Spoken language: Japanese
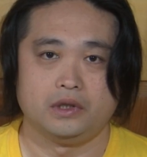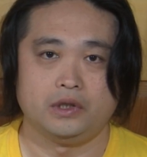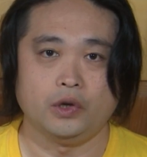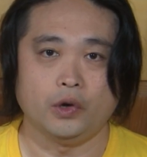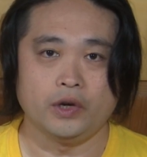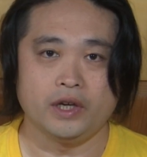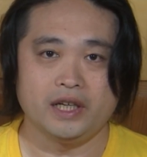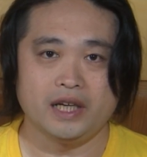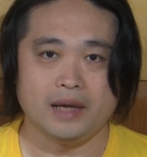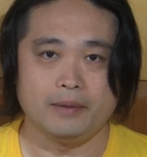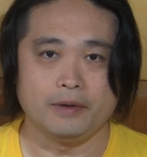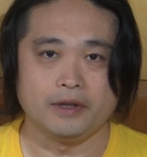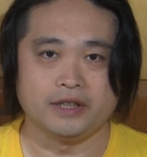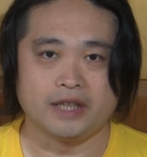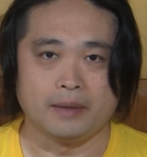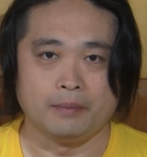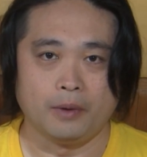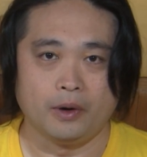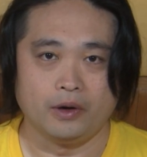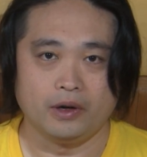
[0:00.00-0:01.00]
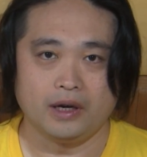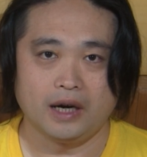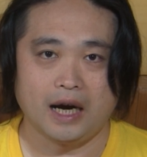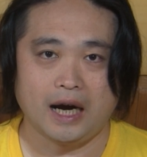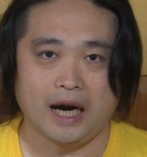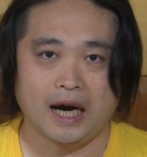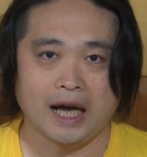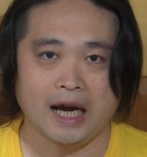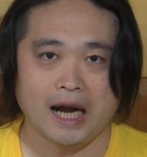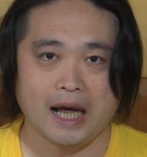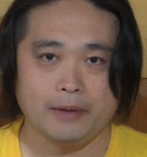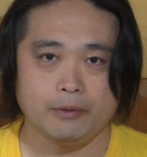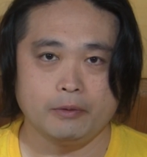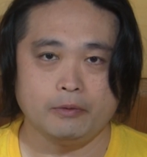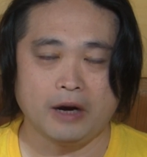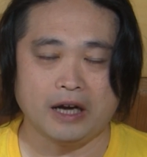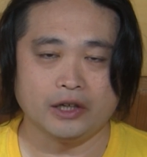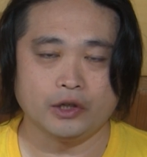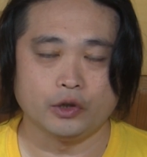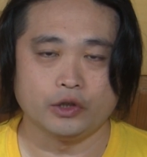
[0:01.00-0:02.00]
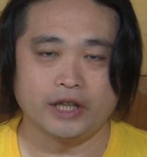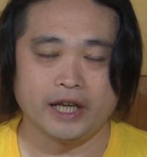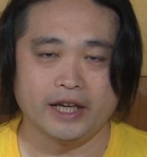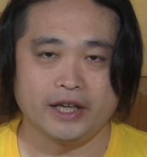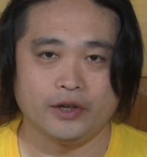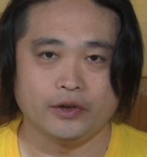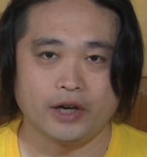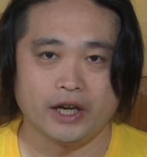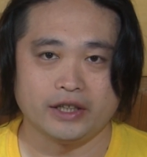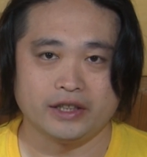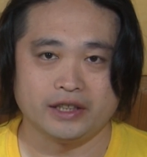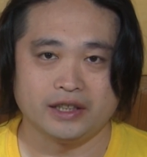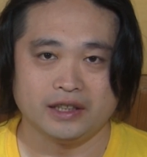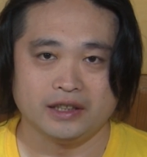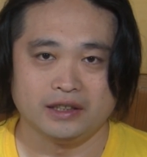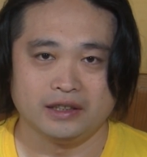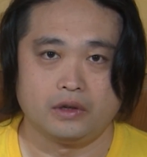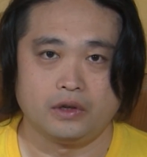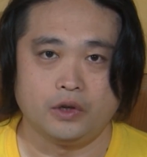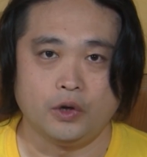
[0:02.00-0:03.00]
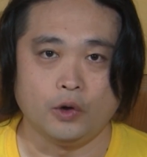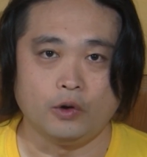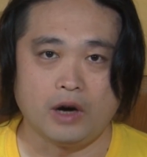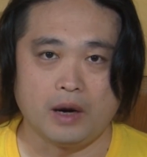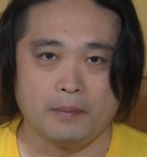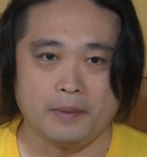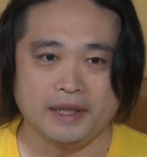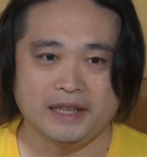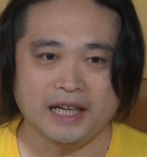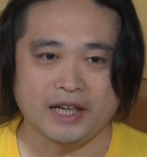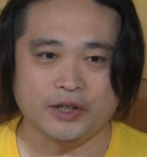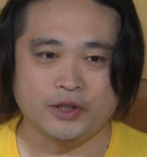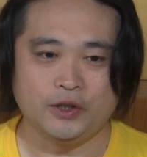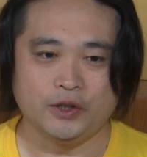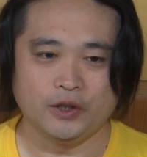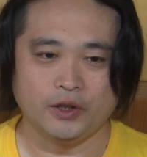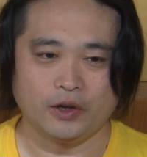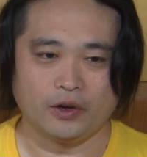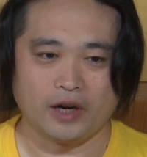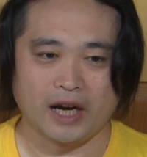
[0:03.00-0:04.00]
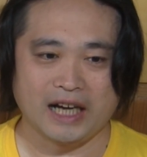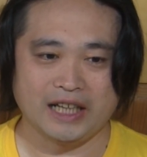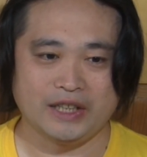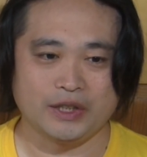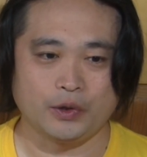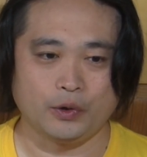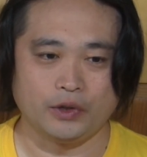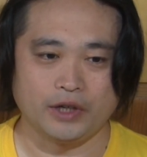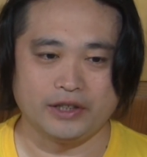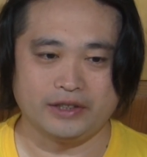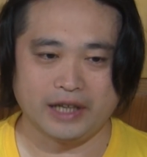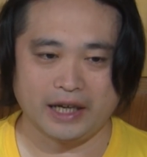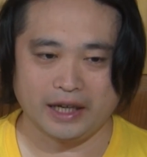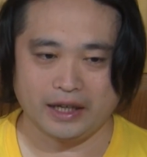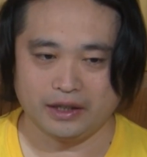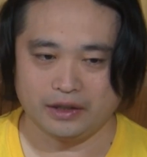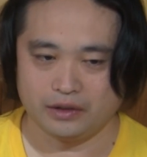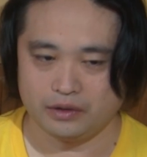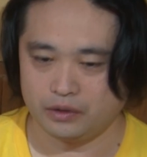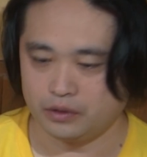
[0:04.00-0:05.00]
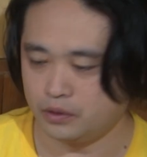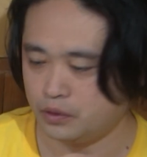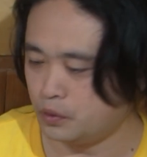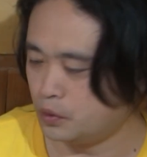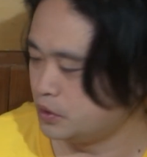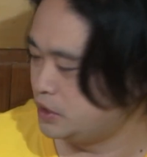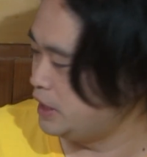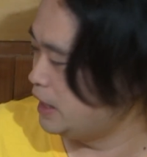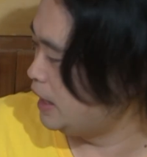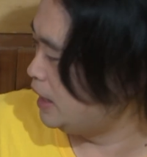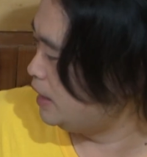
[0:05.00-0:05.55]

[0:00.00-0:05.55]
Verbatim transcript: 商品レビュー専門、アライブ1の提供です。今日はメタクーのラジコンですね。こち